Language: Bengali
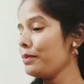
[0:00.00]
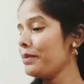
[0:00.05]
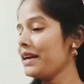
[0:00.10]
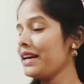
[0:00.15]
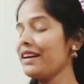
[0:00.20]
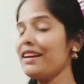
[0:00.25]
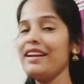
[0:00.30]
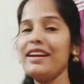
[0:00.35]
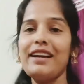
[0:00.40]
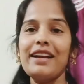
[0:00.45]

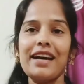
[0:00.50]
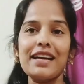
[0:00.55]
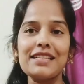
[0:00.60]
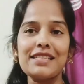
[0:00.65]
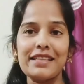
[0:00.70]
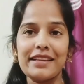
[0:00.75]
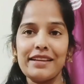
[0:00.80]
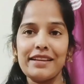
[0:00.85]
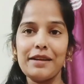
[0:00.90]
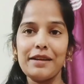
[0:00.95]
বার্থডে না
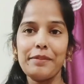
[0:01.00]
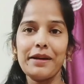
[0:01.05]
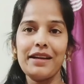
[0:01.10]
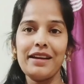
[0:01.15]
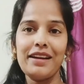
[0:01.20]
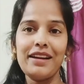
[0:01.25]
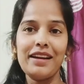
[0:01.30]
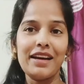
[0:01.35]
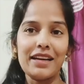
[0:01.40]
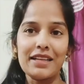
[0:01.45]
ছেলের
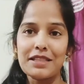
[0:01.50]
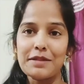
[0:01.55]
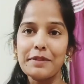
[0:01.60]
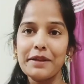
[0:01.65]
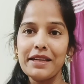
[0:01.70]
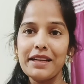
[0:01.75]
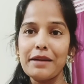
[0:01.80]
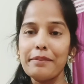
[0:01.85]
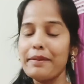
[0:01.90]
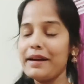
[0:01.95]
বার্থডে না
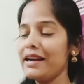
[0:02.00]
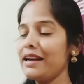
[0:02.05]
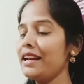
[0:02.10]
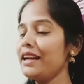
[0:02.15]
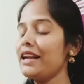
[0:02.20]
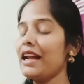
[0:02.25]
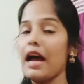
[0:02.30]
হাজব্যান্ডের বার্থডে